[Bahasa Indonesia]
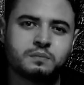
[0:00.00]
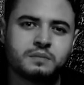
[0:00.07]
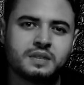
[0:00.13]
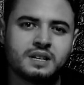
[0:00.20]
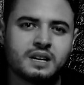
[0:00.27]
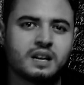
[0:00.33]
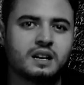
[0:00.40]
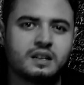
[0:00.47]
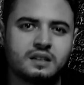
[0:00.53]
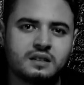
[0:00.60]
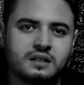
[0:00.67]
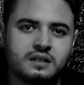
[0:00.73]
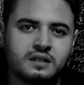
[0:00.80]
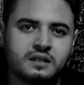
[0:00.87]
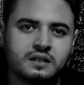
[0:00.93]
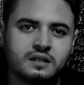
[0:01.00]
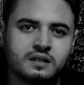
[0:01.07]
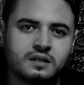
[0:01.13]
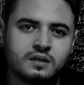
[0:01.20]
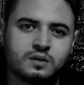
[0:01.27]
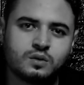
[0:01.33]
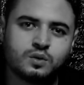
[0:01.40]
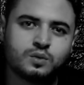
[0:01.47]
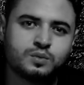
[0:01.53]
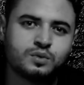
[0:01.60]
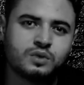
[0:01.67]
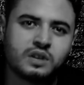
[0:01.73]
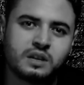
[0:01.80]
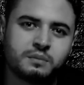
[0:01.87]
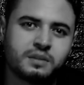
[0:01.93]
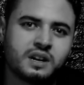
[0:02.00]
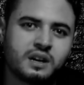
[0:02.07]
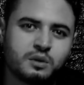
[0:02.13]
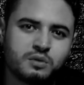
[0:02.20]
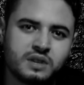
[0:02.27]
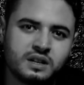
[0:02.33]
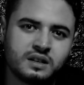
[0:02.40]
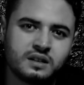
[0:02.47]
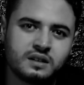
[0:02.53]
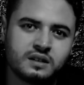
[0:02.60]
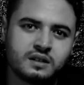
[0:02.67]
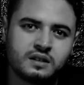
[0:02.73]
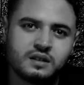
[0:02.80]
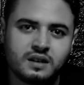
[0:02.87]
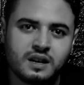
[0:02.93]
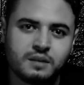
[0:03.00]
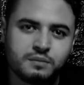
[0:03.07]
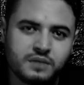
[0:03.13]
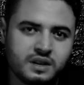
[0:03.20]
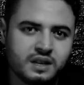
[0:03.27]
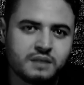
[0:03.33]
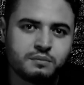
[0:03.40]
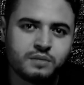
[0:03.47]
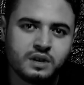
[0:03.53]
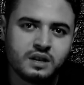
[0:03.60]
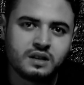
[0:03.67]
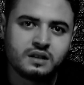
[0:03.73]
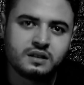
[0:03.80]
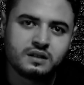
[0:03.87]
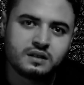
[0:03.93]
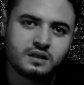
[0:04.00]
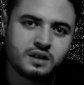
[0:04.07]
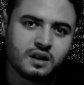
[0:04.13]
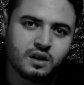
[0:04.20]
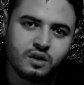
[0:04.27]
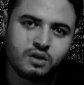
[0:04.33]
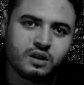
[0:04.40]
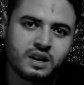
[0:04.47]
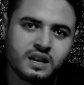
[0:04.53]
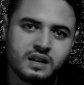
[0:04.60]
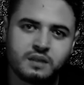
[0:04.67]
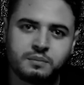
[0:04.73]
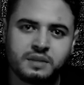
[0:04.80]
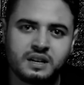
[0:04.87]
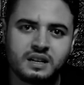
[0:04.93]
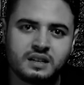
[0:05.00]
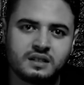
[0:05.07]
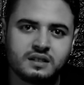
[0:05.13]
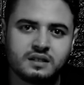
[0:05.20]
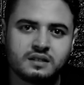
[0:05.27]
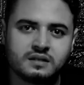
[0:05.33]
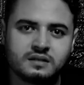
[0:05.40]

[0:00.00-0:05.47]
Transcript: menggali kuburan perawan dan mengambil tengkorak kepalanya.